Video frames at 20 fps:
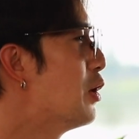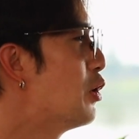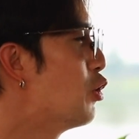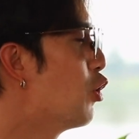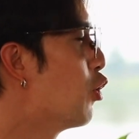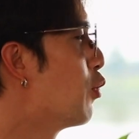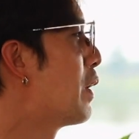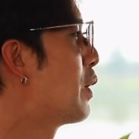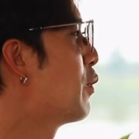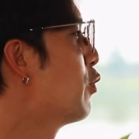
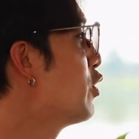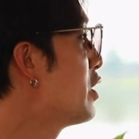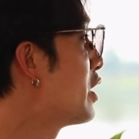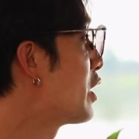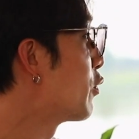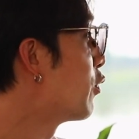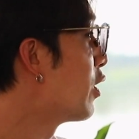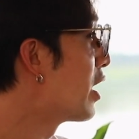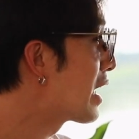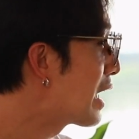ดูเป็นผู้หญิ
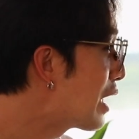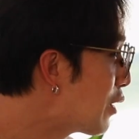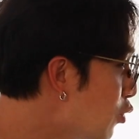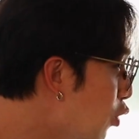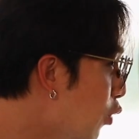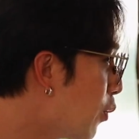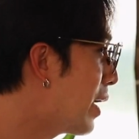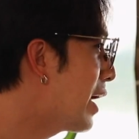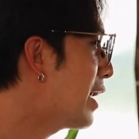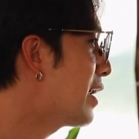ง working
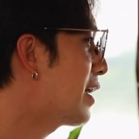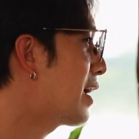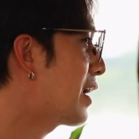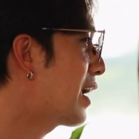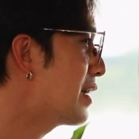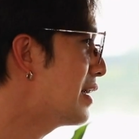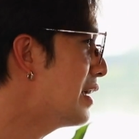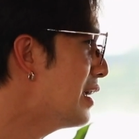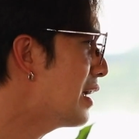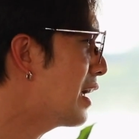woman ทั้ง
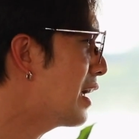ที่